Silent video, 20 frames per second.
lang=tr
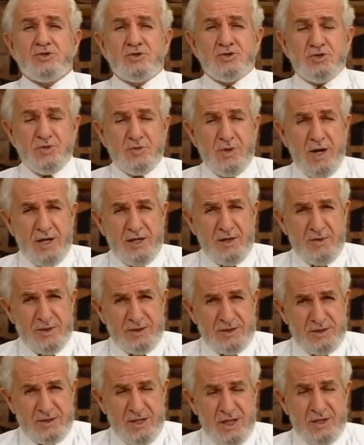Cuma
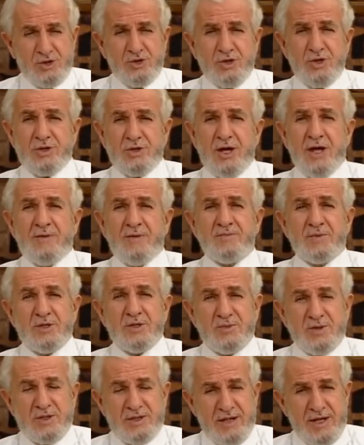namazından sonra
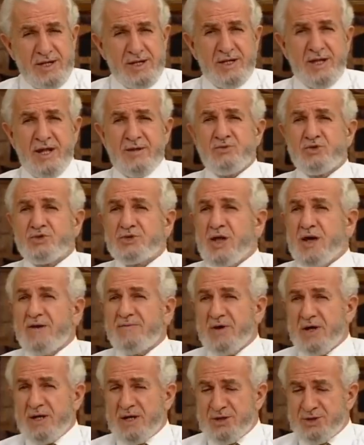birbirleriyle
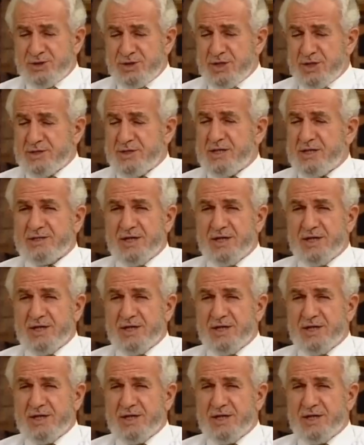musafahalaşacaklar,